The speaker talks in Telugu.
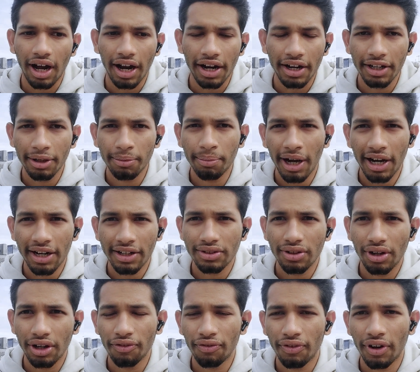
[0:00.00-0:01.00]
అన్ని
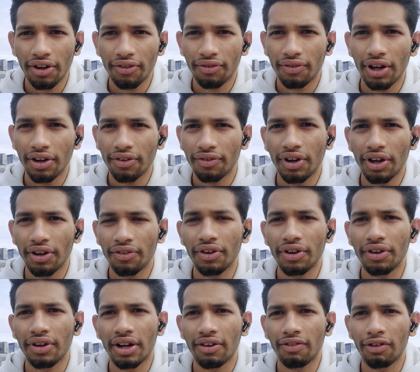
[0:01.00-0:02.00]
బ్యాండ్స్లోని ఫైవ్ ఫైవ్ ఫైవ్
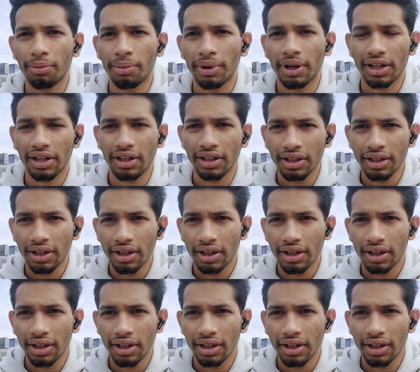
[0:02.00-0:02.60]
ఫైవ్ రావాలన్నమాట